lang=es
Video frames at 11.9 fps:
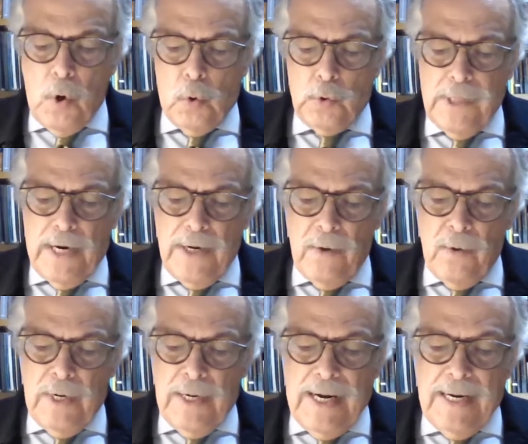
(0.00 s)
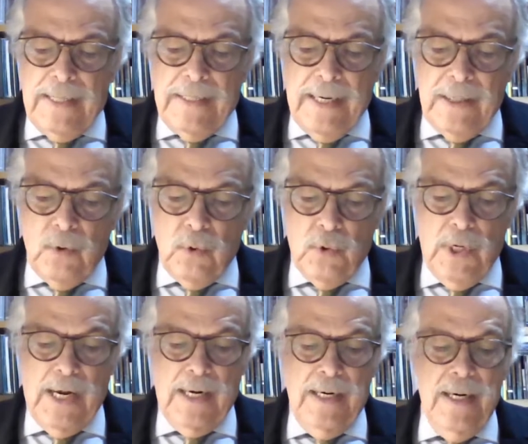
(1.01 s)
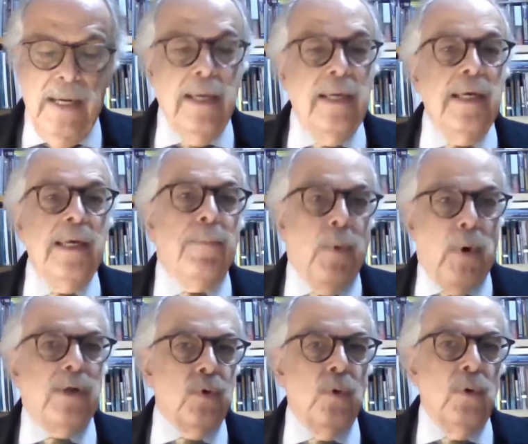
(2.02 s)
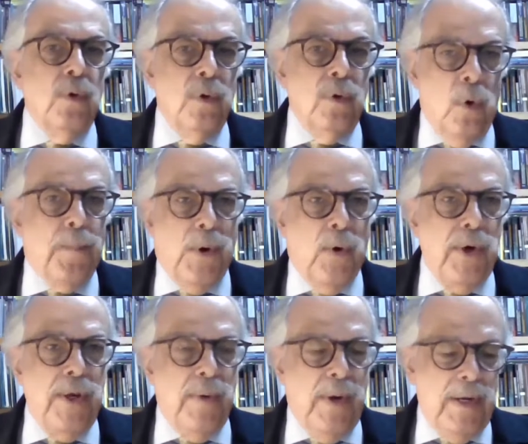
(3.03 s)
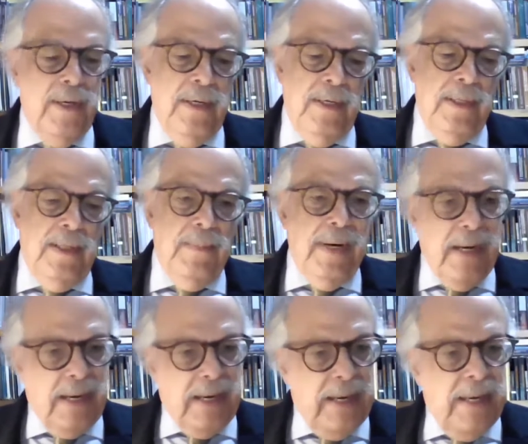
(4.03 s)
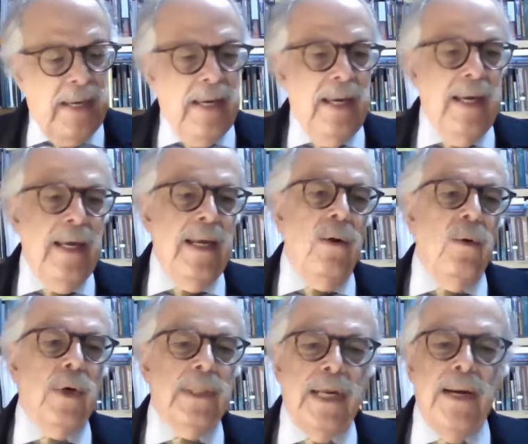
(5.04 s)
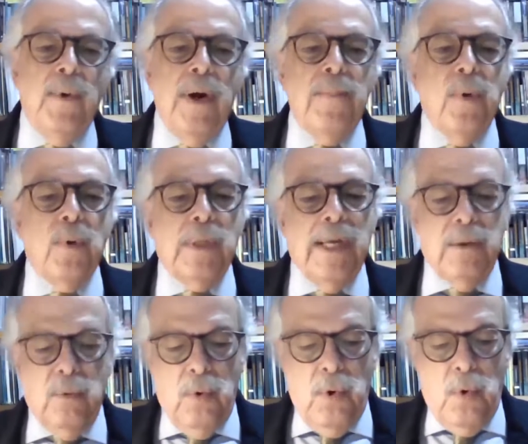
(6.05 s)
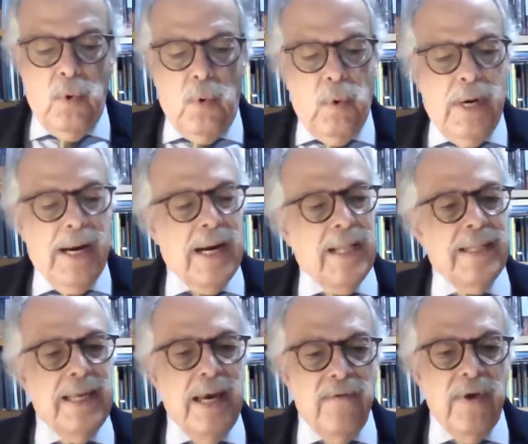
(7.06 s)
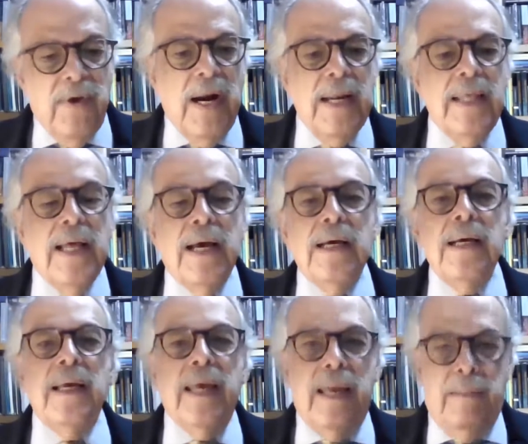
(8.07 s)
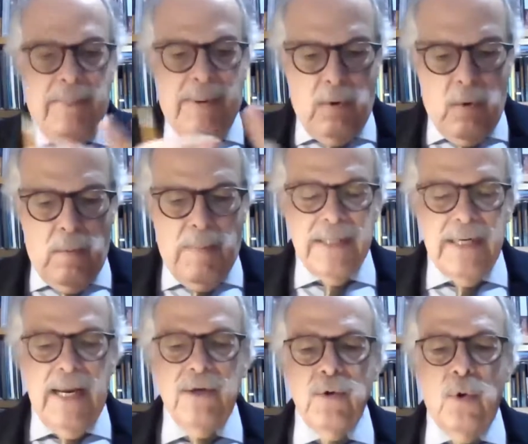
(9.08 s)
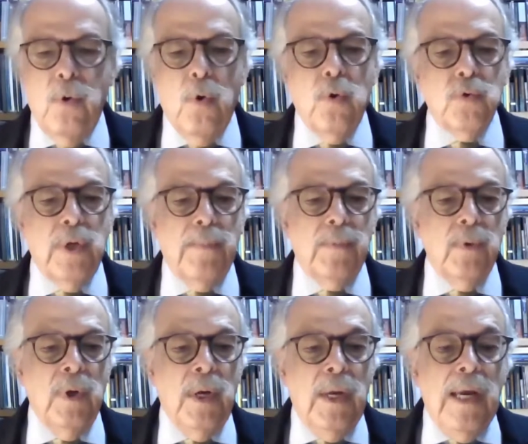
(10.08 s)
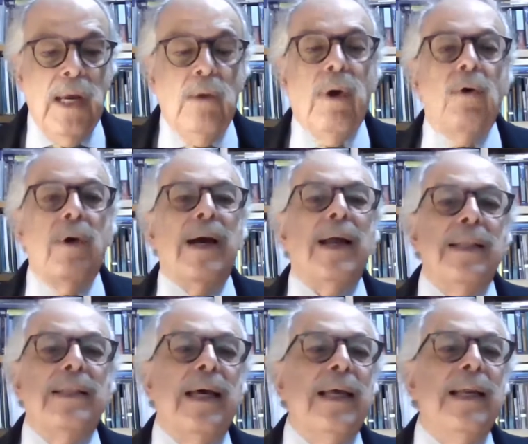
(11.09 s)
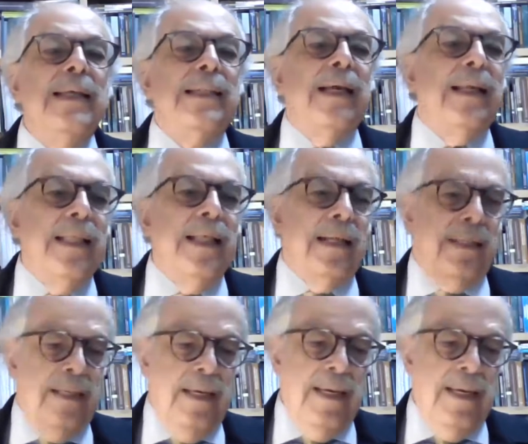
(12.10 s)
contrario al interés social, y por eso lo prohíbe. De manera que eh, lo que tenemos es, por tanto, una garantía de finalidad con base en esos dos conceptos. Y luego la garantía de la integridad,